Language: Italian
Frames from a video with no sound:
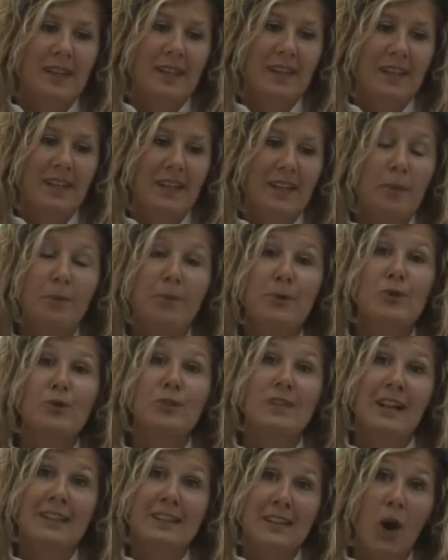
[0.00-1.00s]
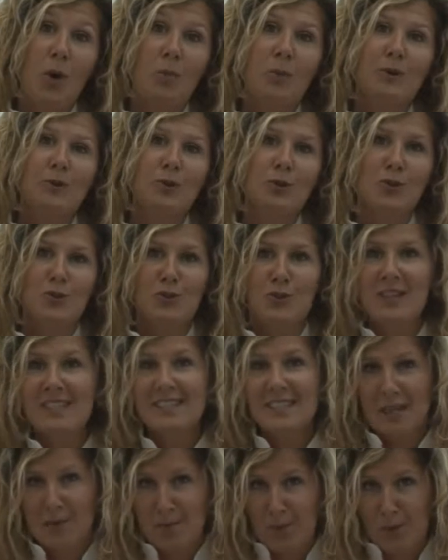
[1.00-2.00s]
il capitolo della traumatologia
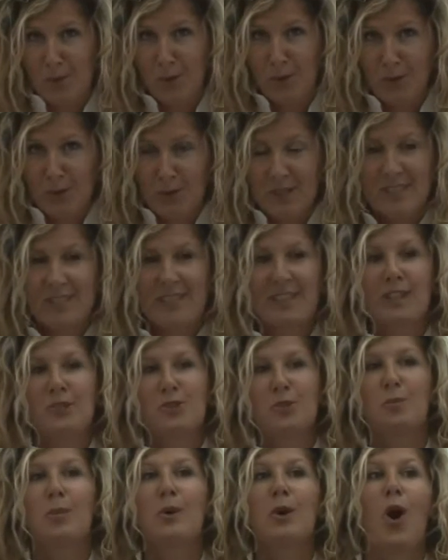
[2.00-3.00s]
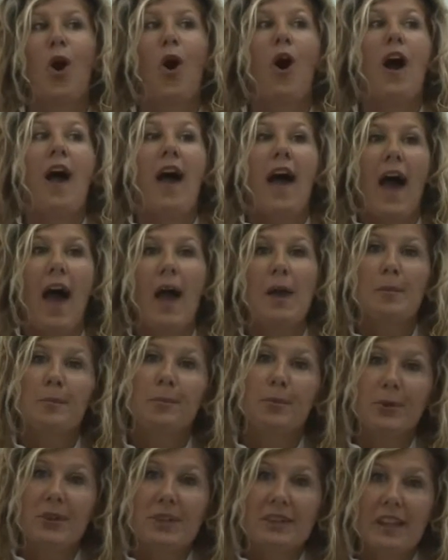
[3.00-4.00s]
sarebbe molto esteso, però è
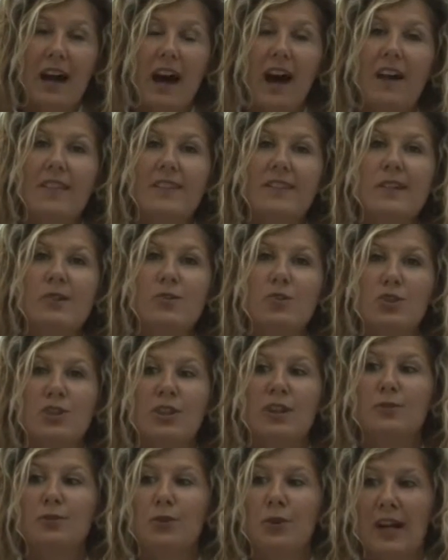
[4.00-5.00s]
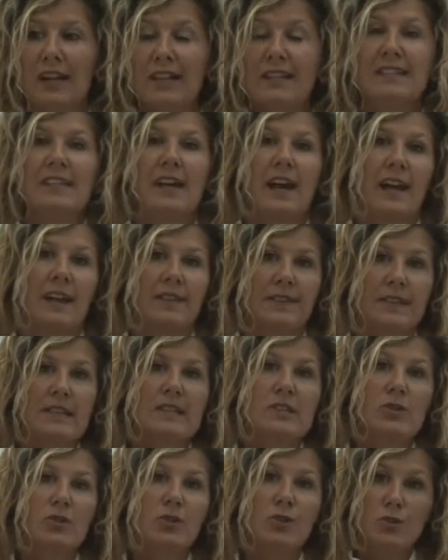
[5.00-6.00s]
importante riuscire a focalizzare
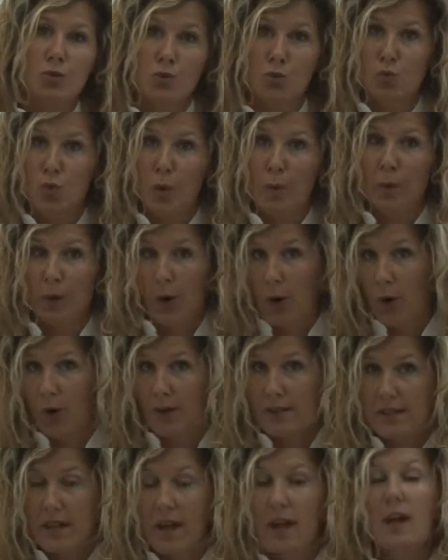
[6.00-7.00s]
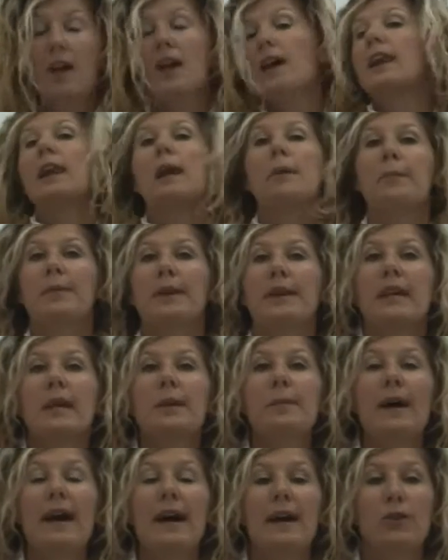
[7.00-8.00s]
l'attenzione su due cose. La
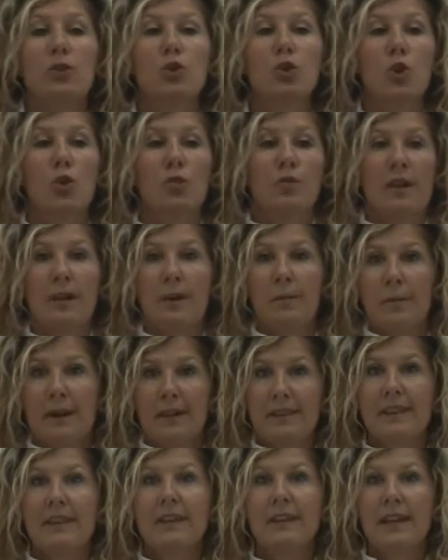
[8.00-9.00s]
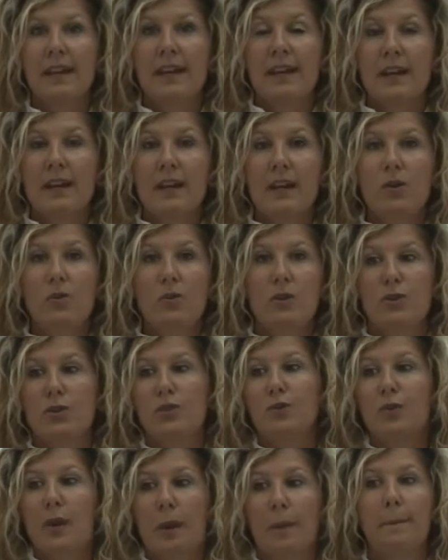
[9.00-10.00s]
prima è dove mantenere
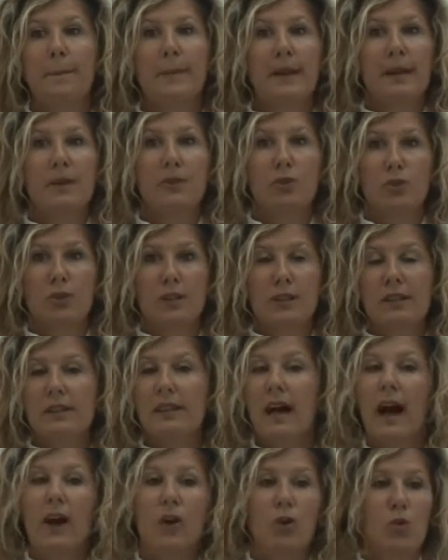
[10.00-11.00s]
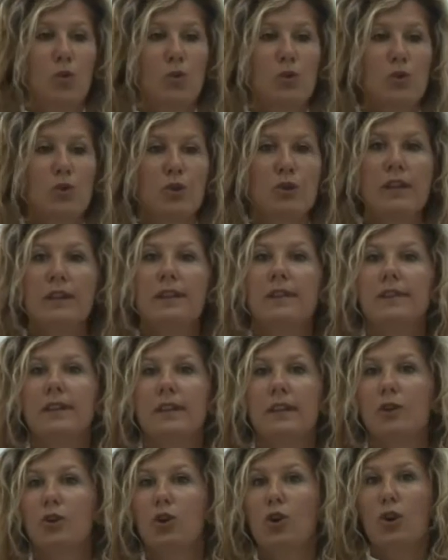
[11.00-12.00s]
questo frammento dentale o questo
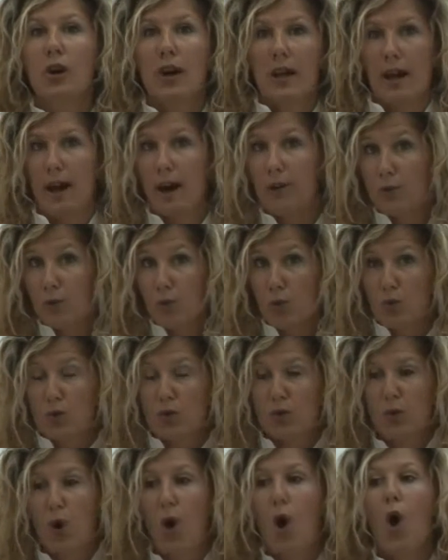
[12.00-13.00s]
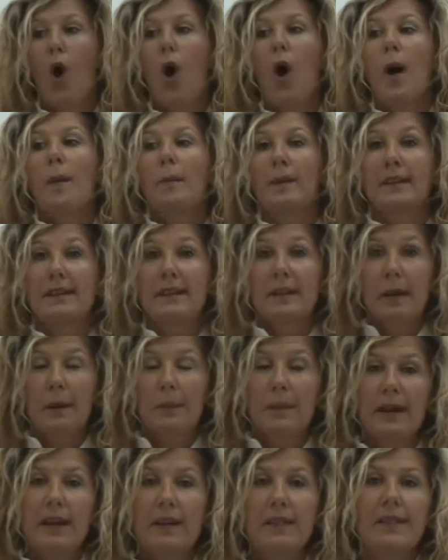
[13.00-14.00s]
dentino avulso
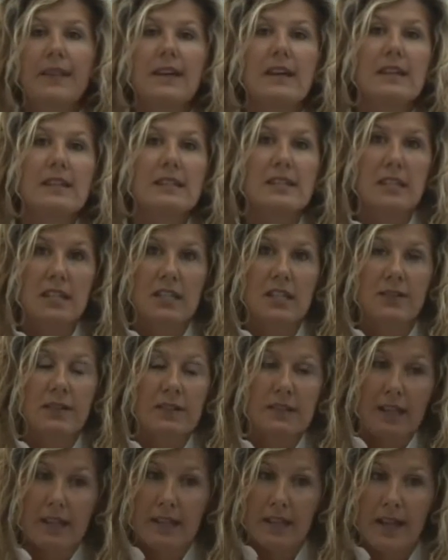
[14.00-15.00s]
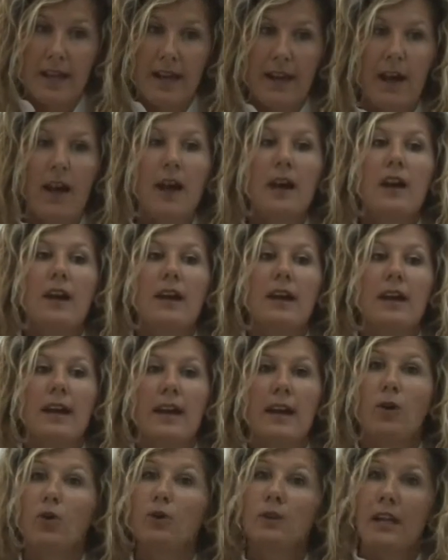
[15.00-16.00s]
praticamente si deve tenere
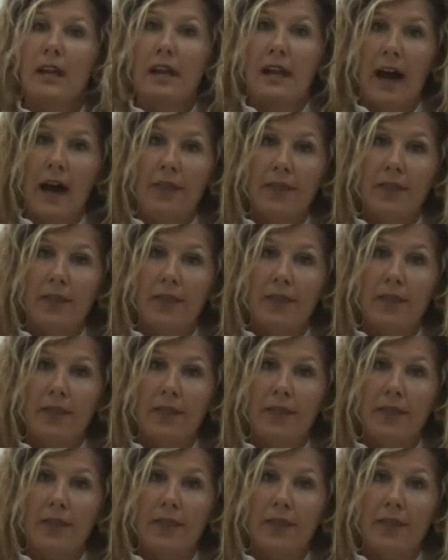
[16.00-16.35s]
eh, o nel